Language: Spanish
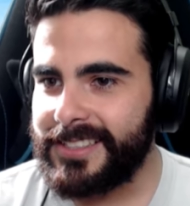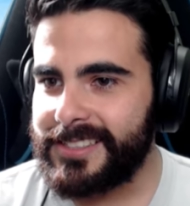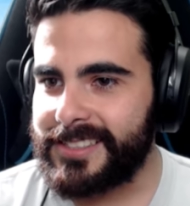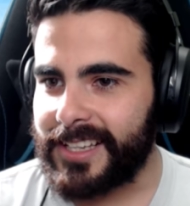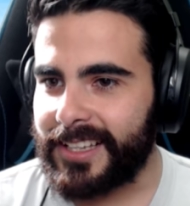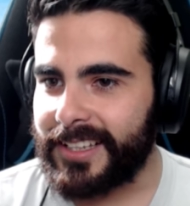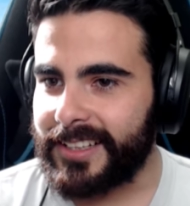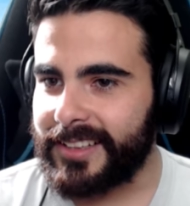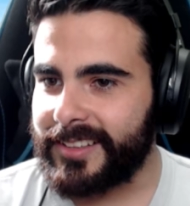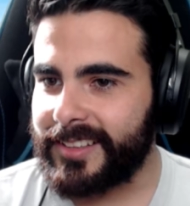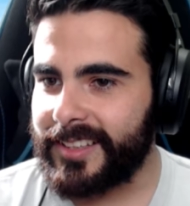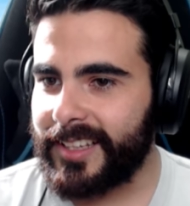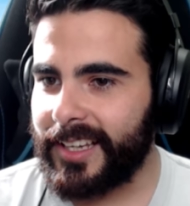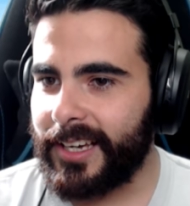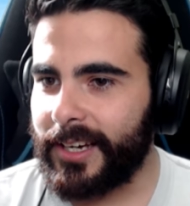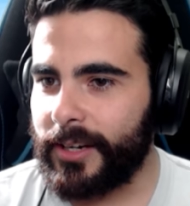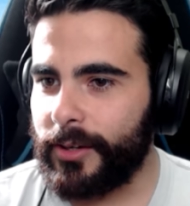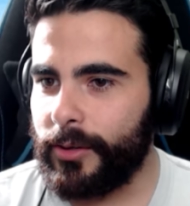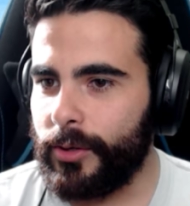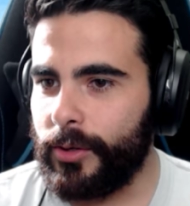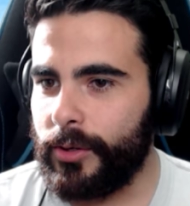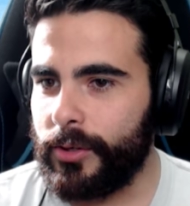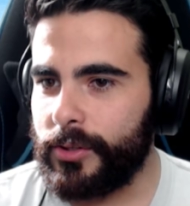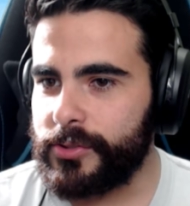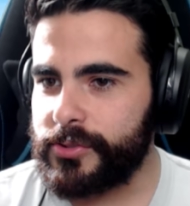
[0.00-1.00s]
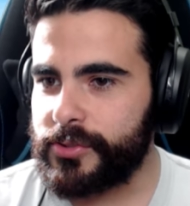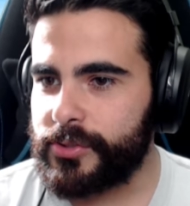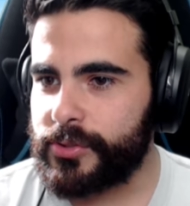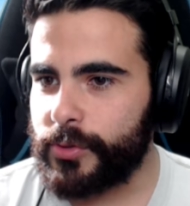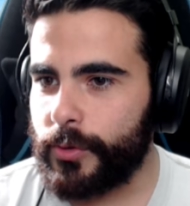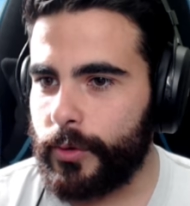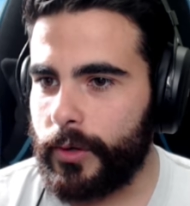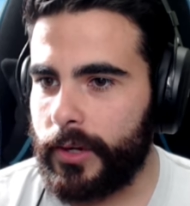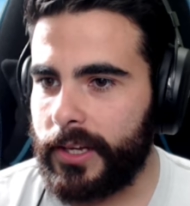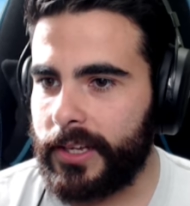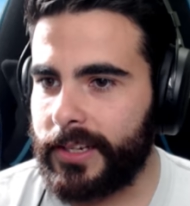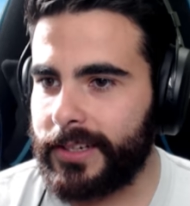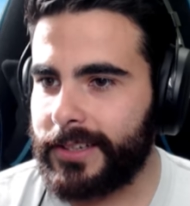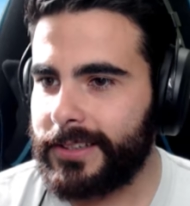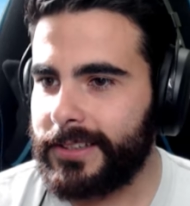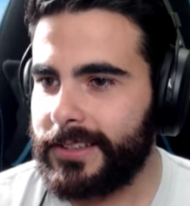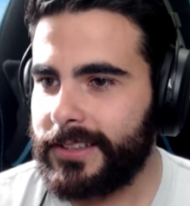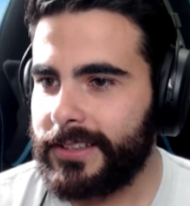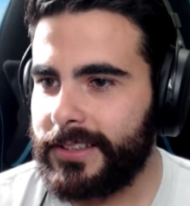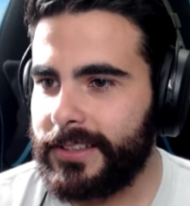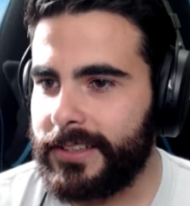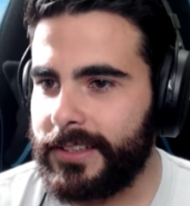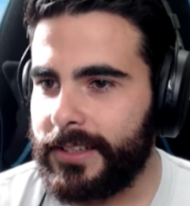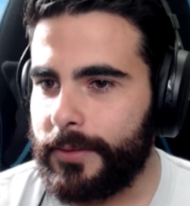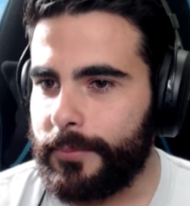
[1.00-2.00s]
Santiago Suar
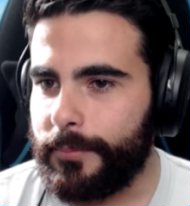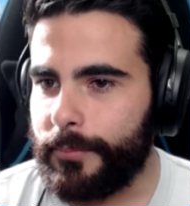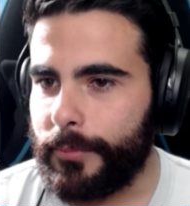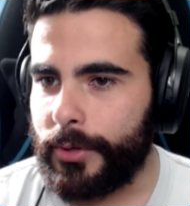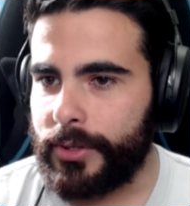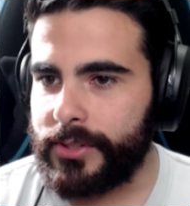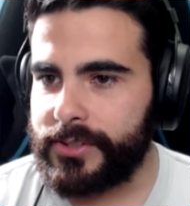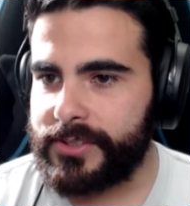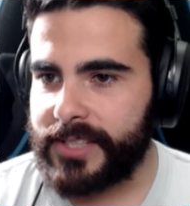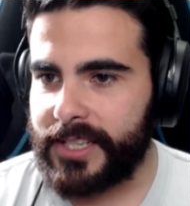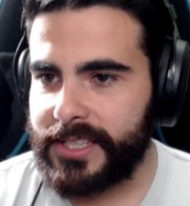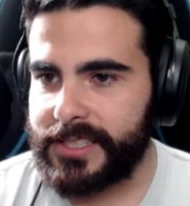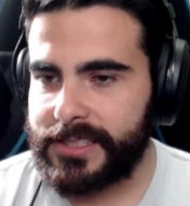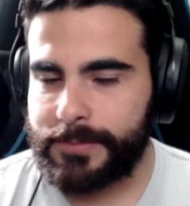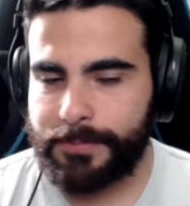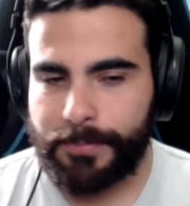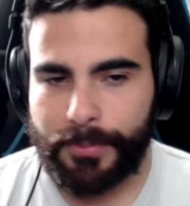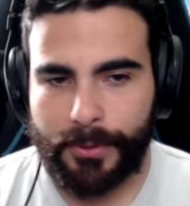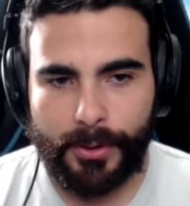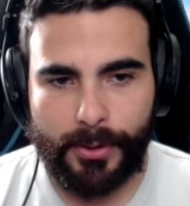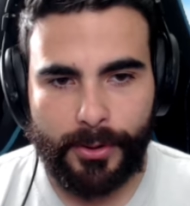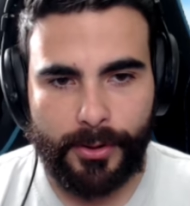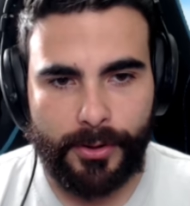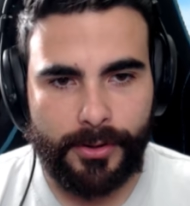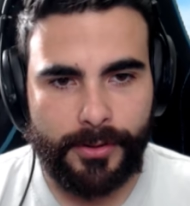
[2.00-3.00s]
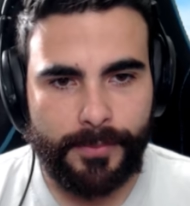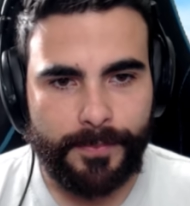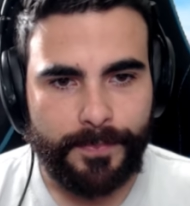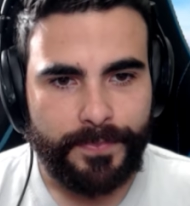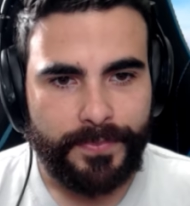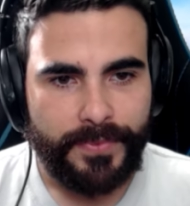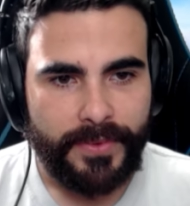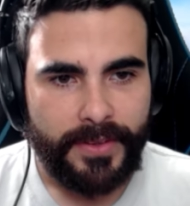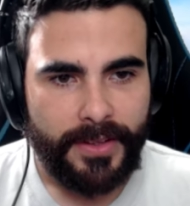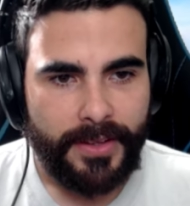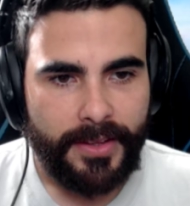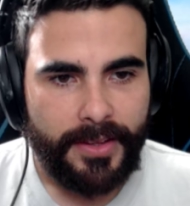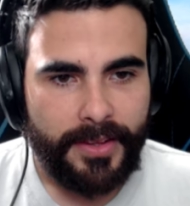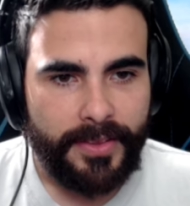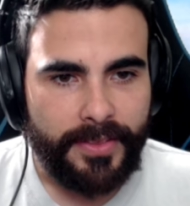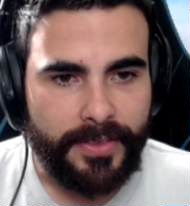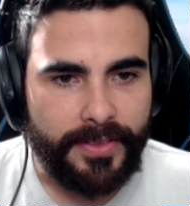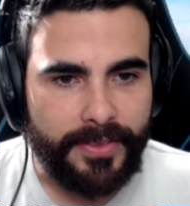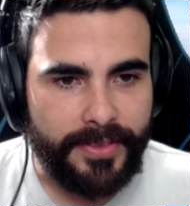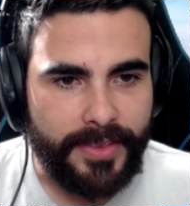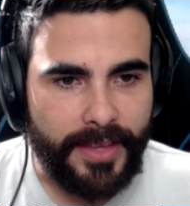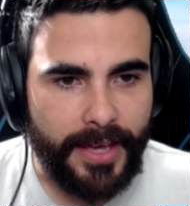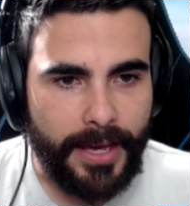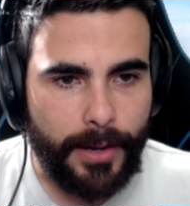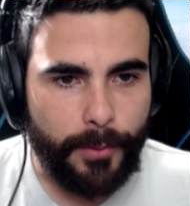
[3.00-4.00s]
Moisés Pro,
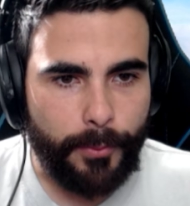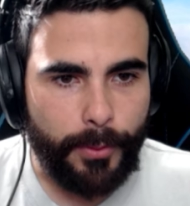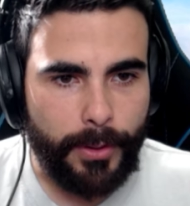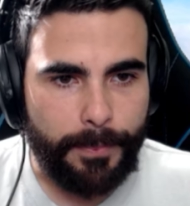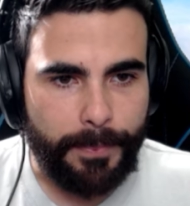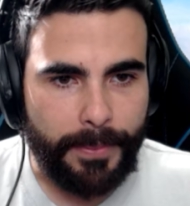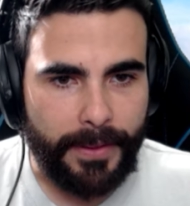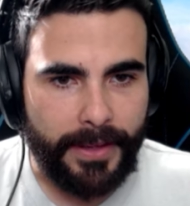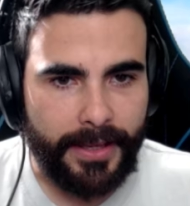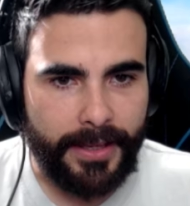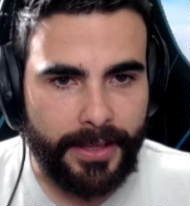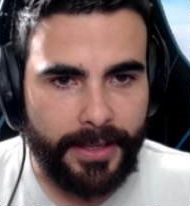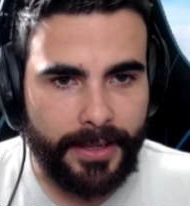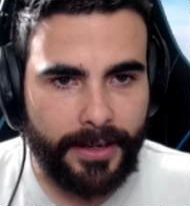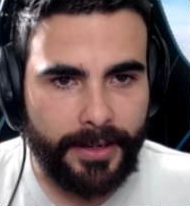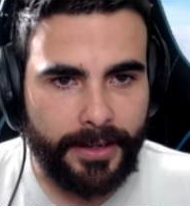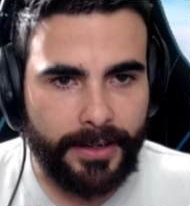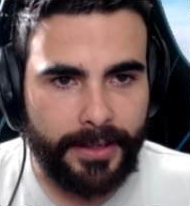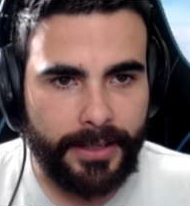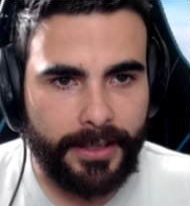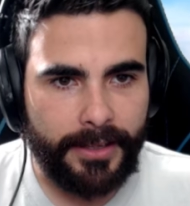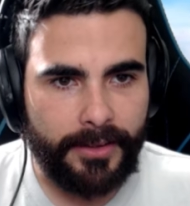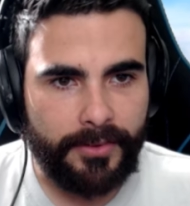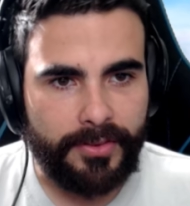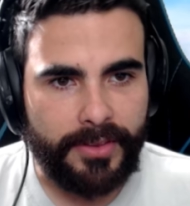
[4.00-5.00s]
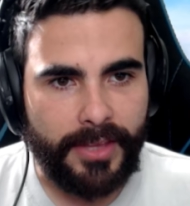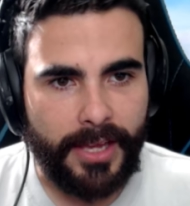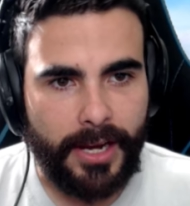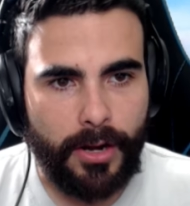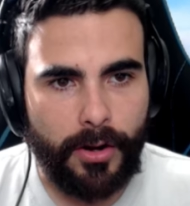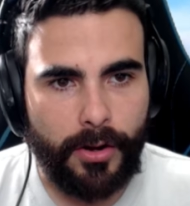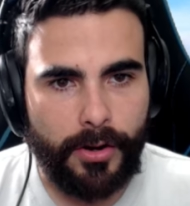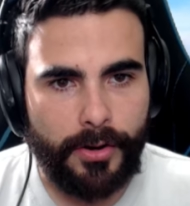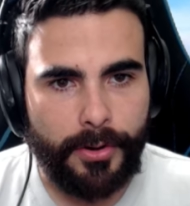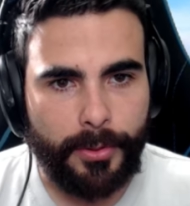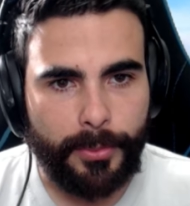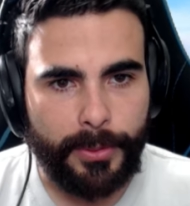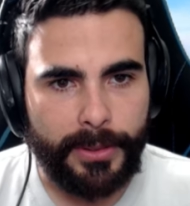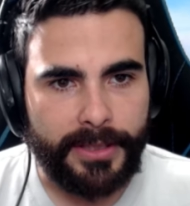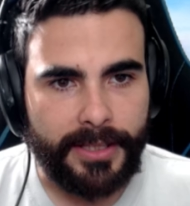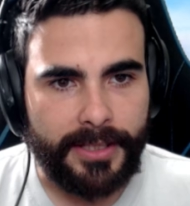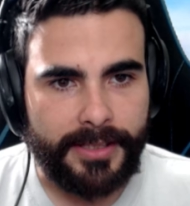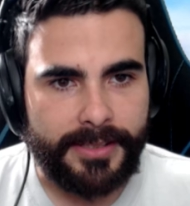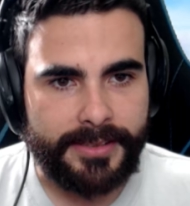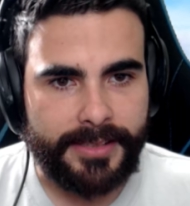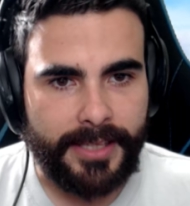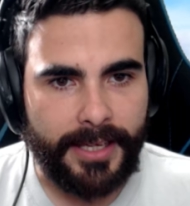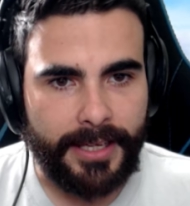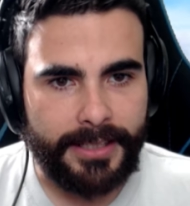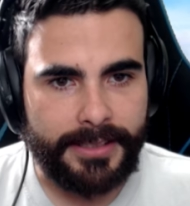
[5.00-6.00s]
Dawi PR, Del LOL
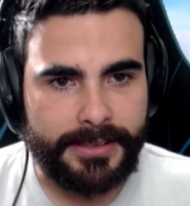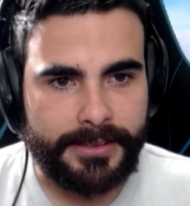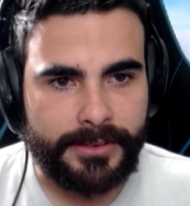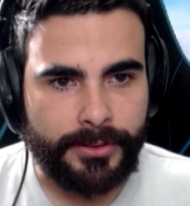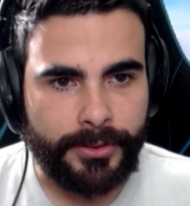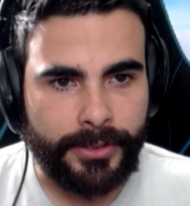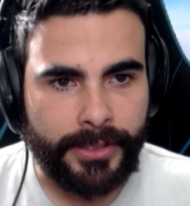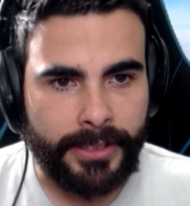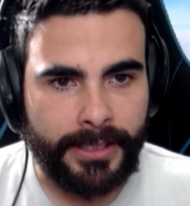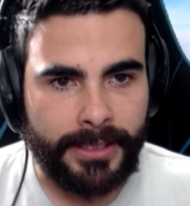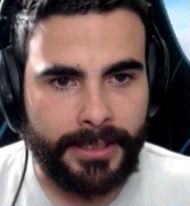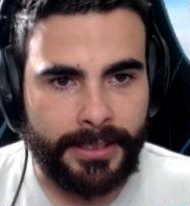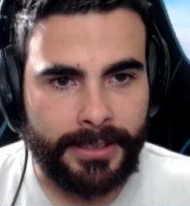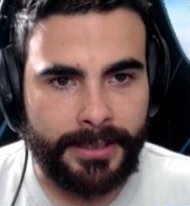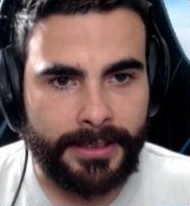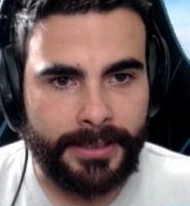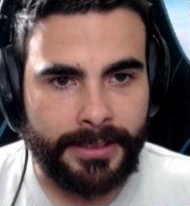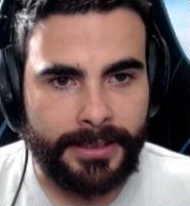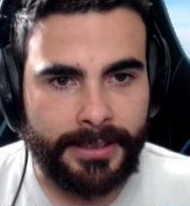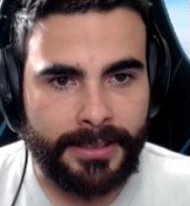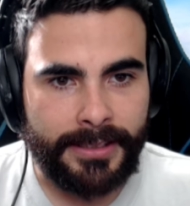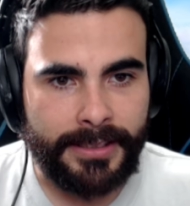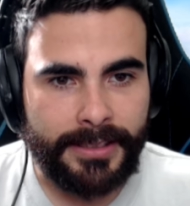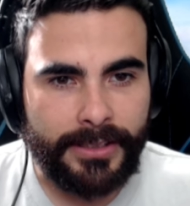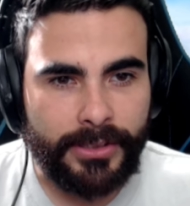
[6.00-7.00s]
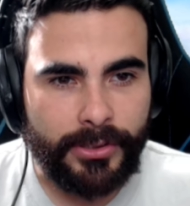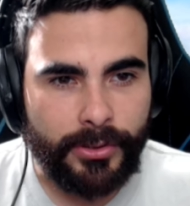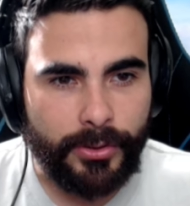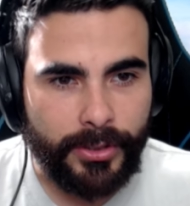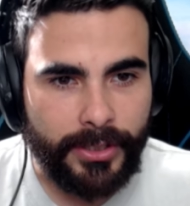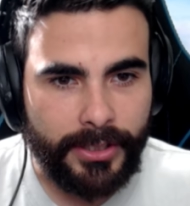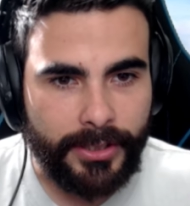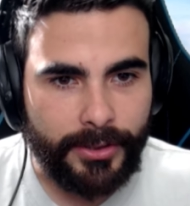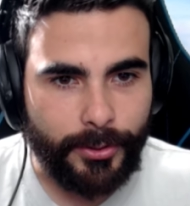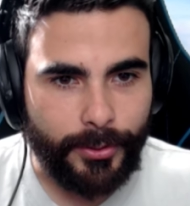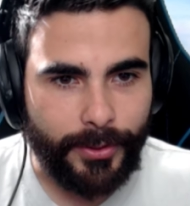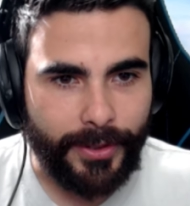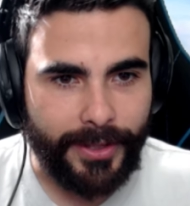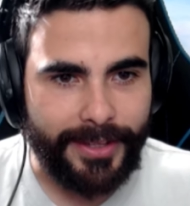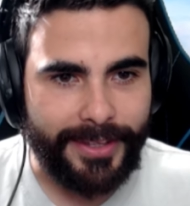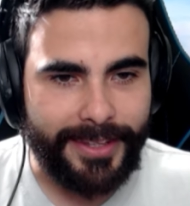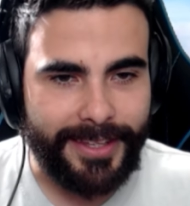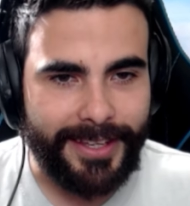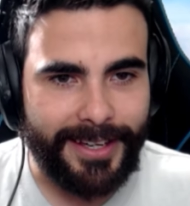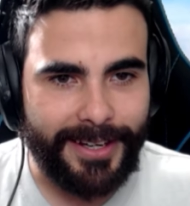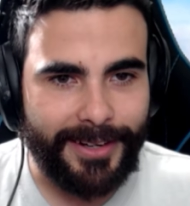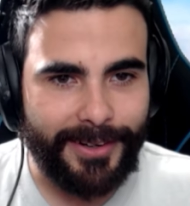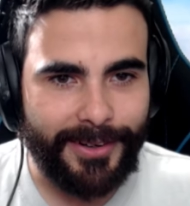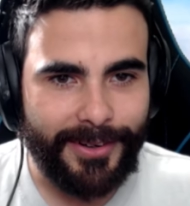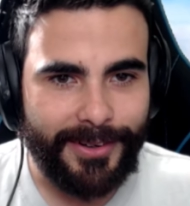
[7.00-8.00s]
96, soy el Dorito de
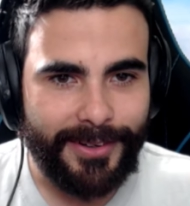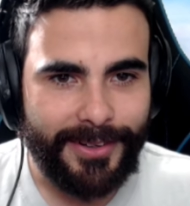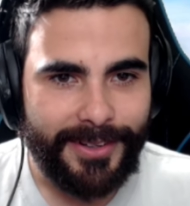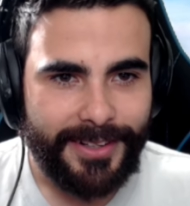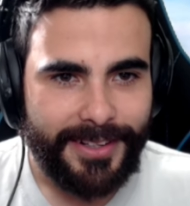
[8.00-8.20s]
Diego.